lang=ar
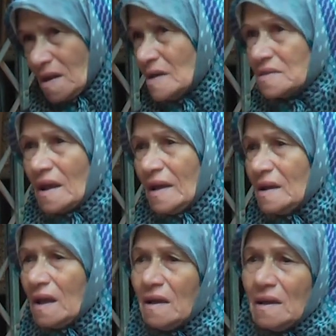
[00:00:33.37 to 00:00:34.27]
هيدا
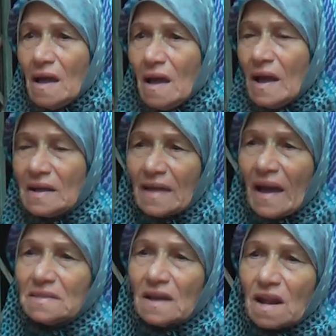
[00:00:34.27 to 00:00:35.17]
العيد هيدا
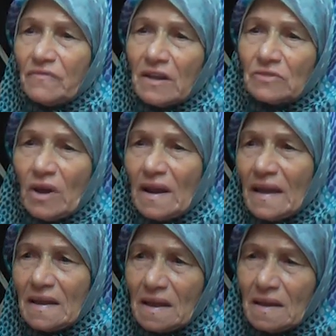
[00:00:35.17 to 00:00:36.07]
عيد الله فرضه
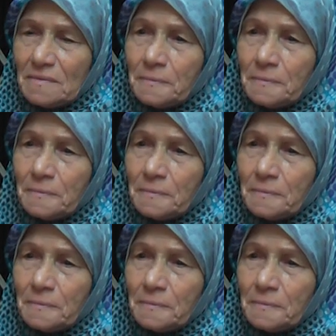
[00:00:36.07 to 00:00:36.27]
علينا